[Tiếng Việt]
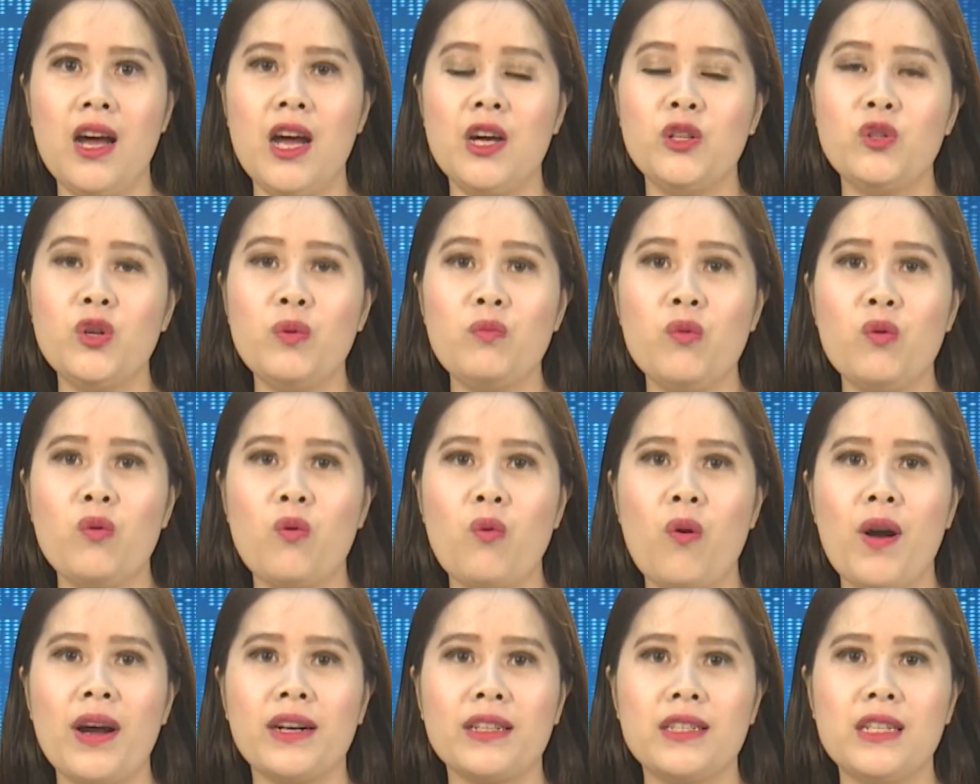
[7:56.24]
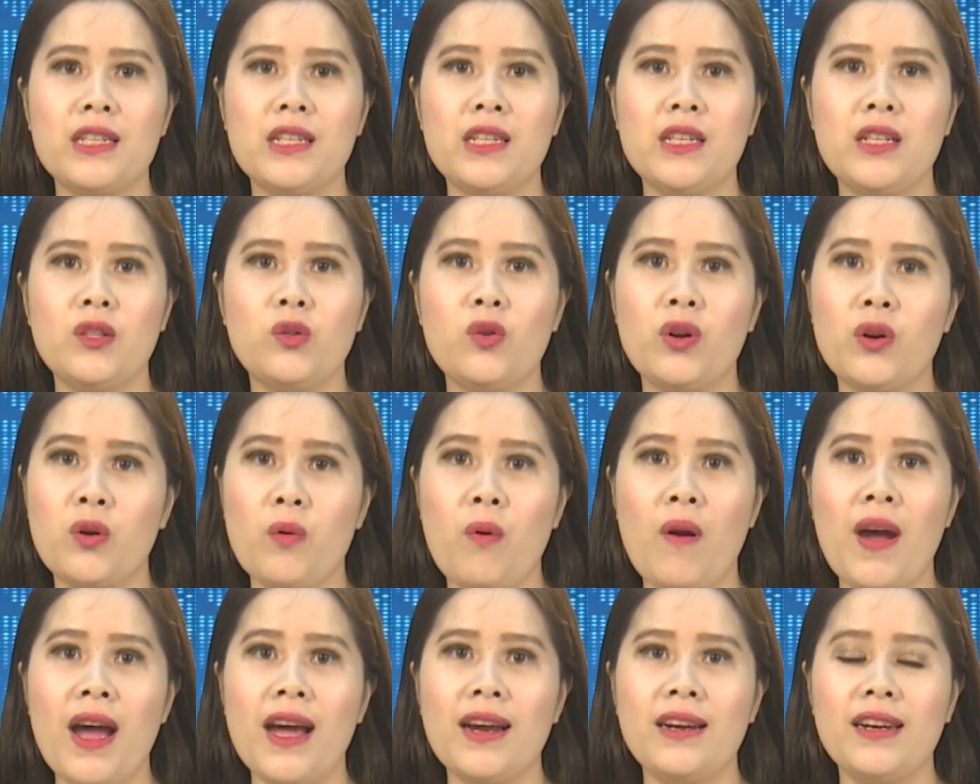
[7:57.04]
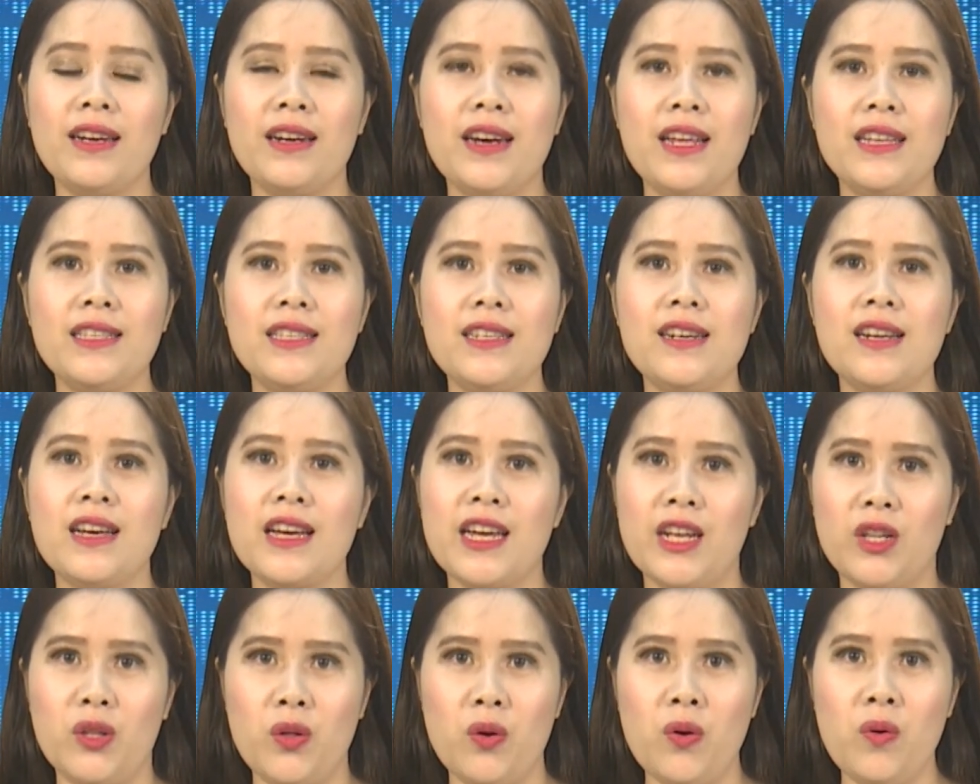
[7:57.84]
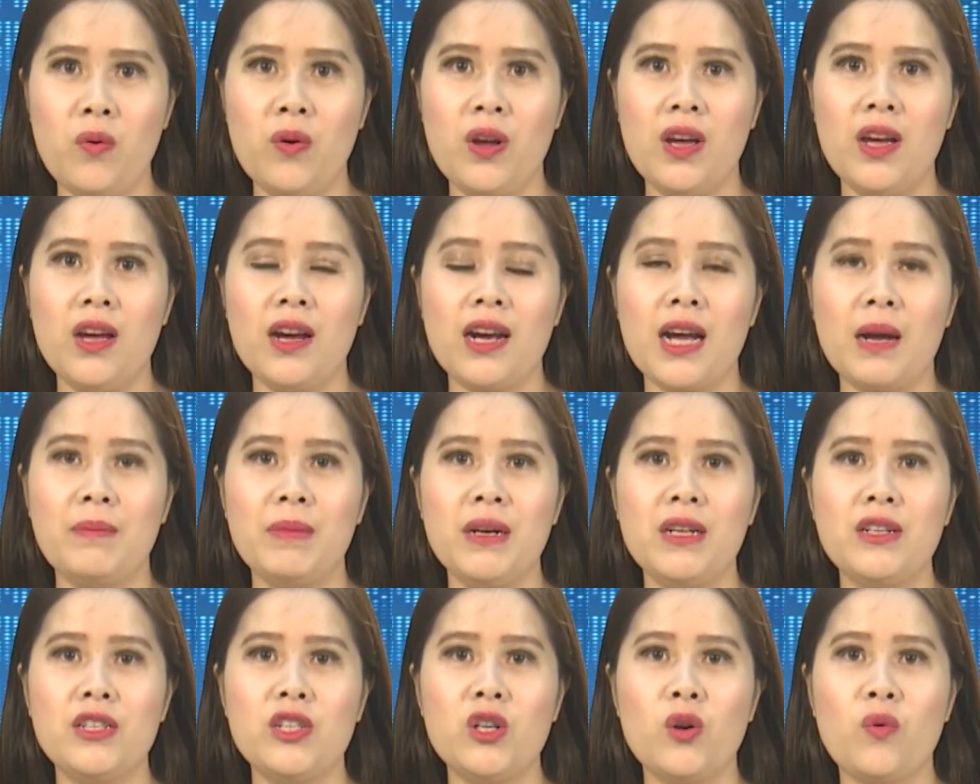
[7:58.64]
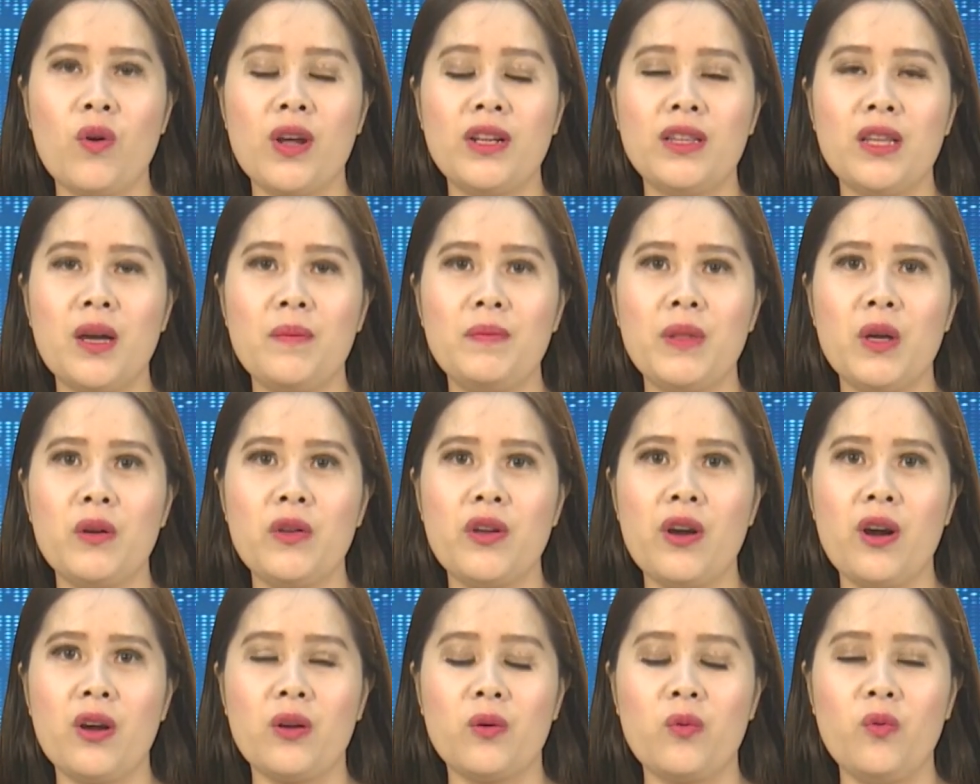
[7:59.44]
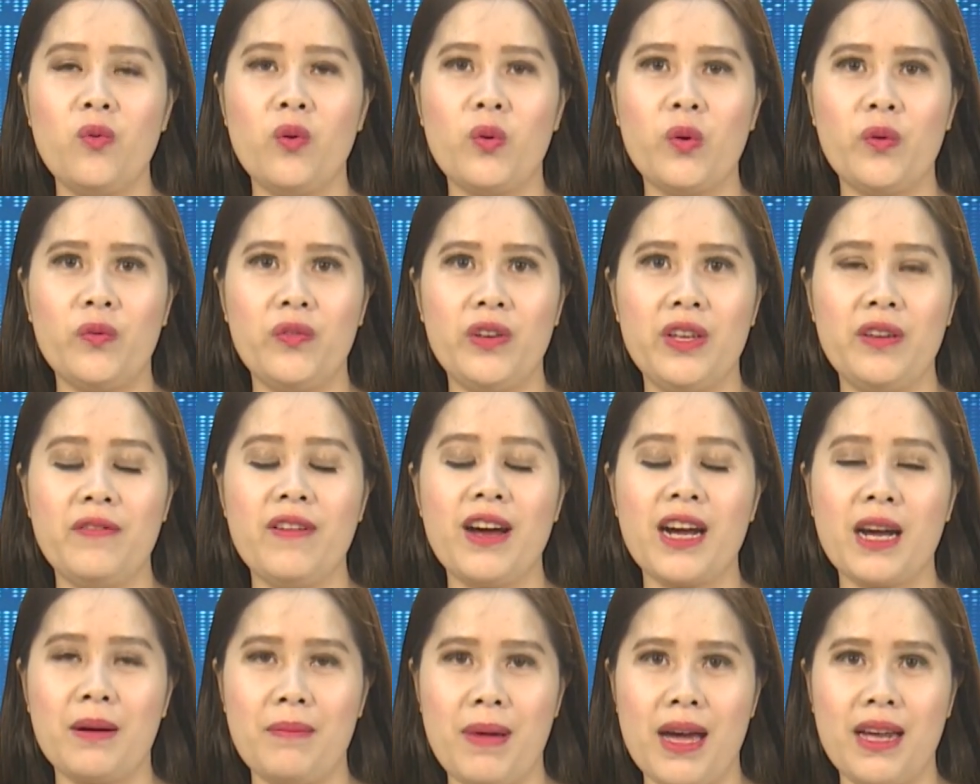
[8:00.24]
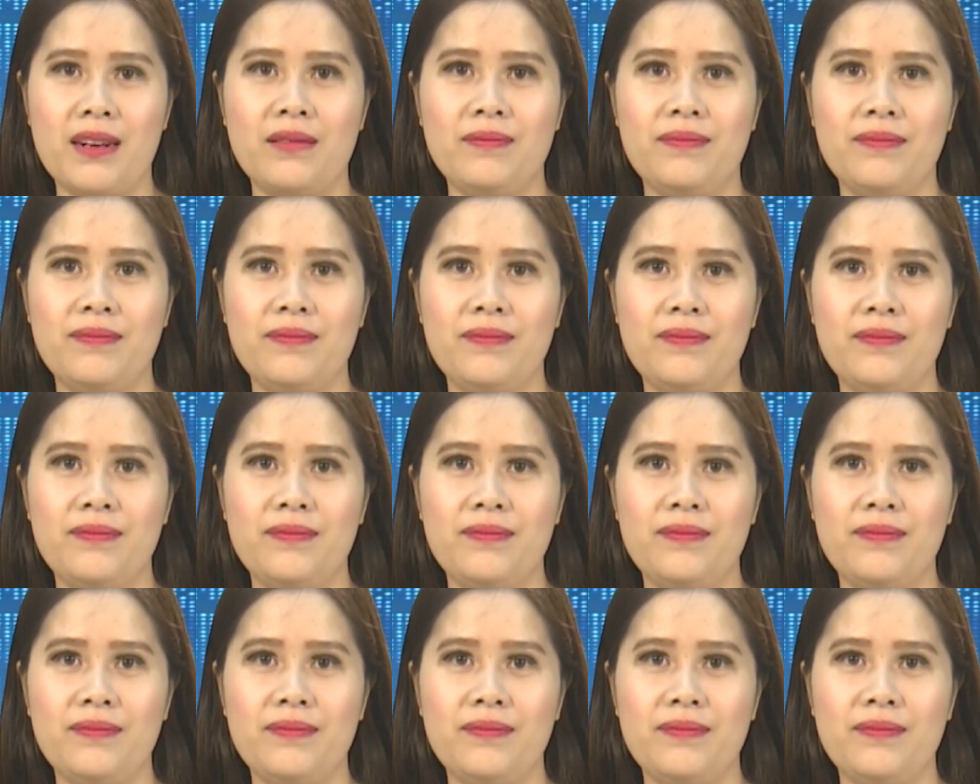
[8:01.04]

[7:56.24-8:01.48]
Chuyên mục Quảng Trì tuần qua đến đây xin được kết thúc. Cảm ơn sự quan tâm theo dõi của quý vị và các bạn.